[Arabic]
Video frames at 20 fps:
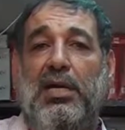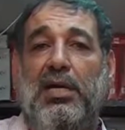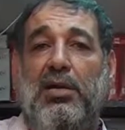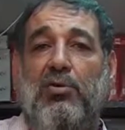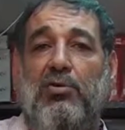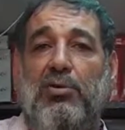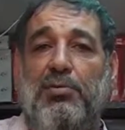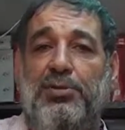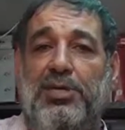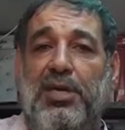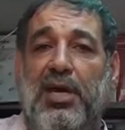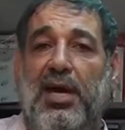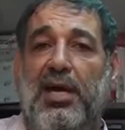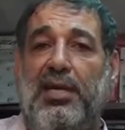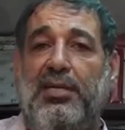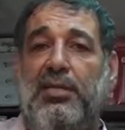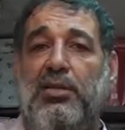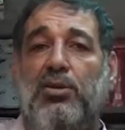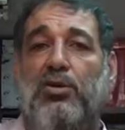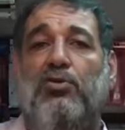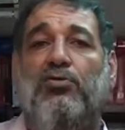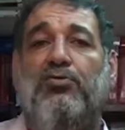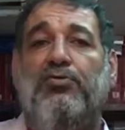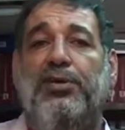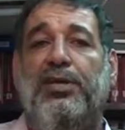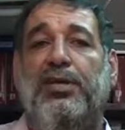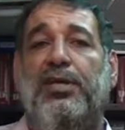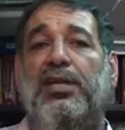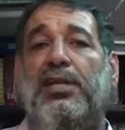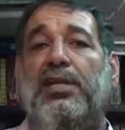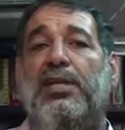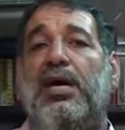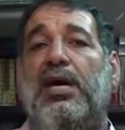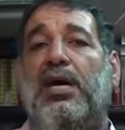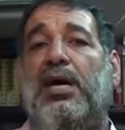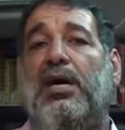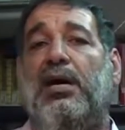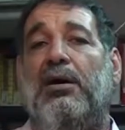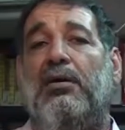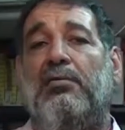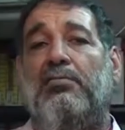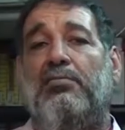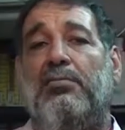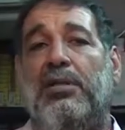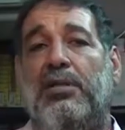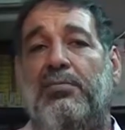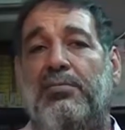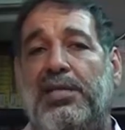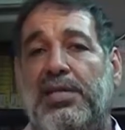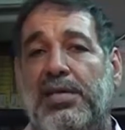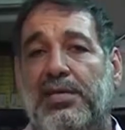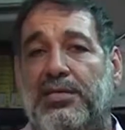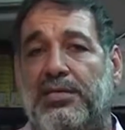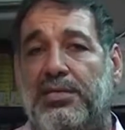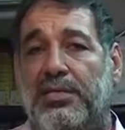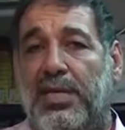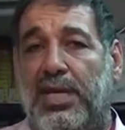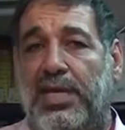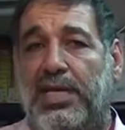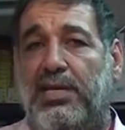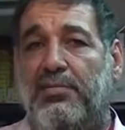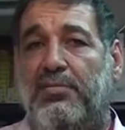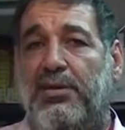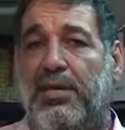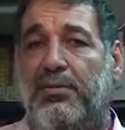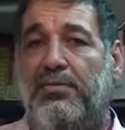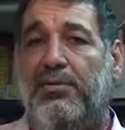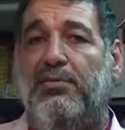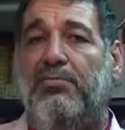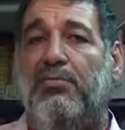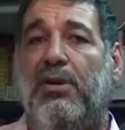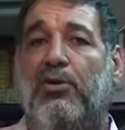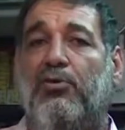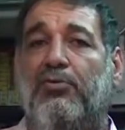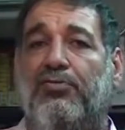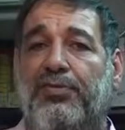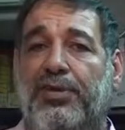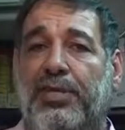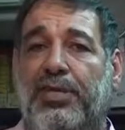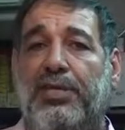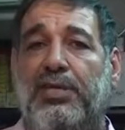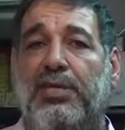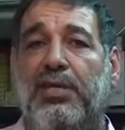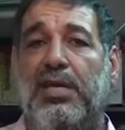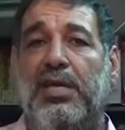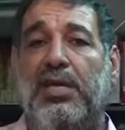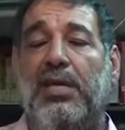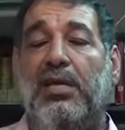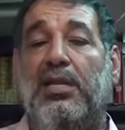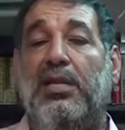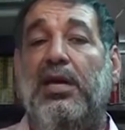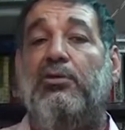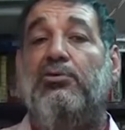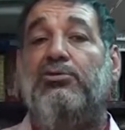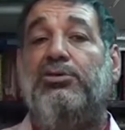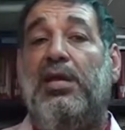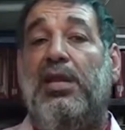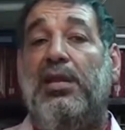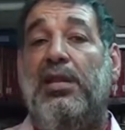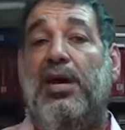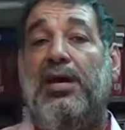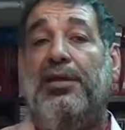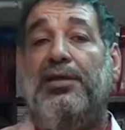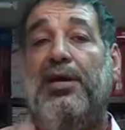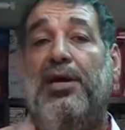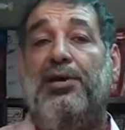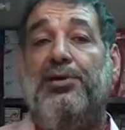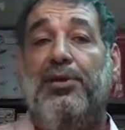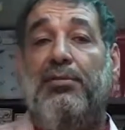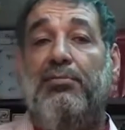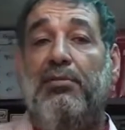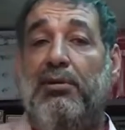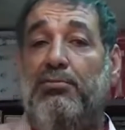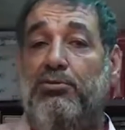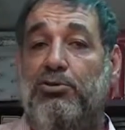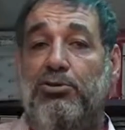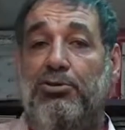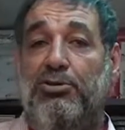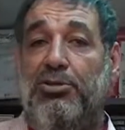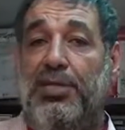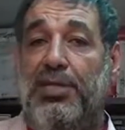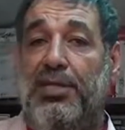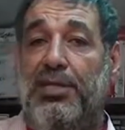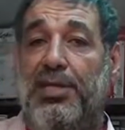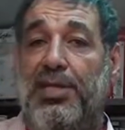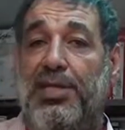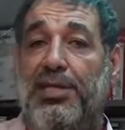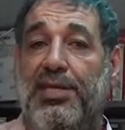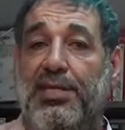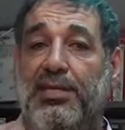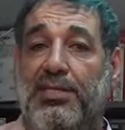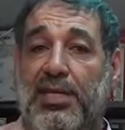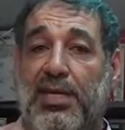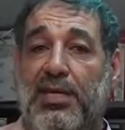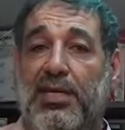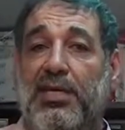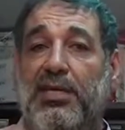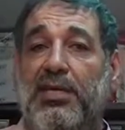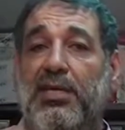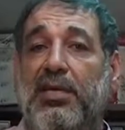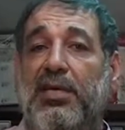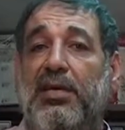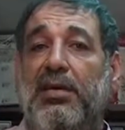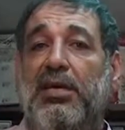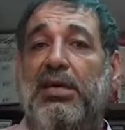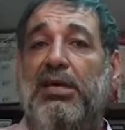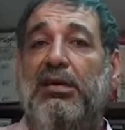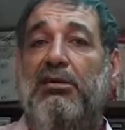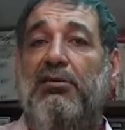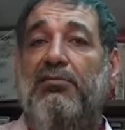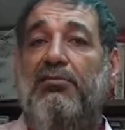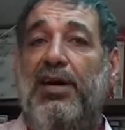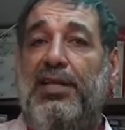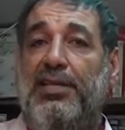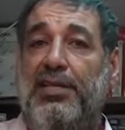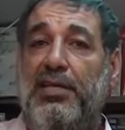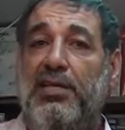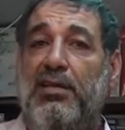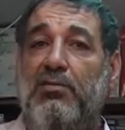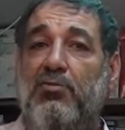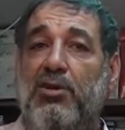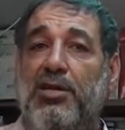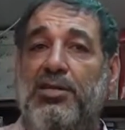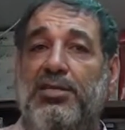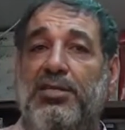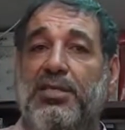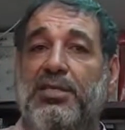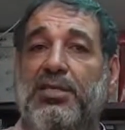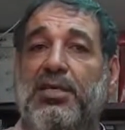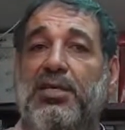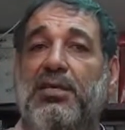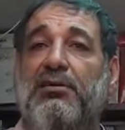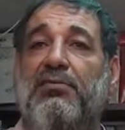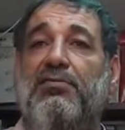الويب سايت وفي لنا بالمدينه الصناعيه باربد معروفين لانه صار لنا احنا اكثر من 25 30 سنه فاتحين المؤسسه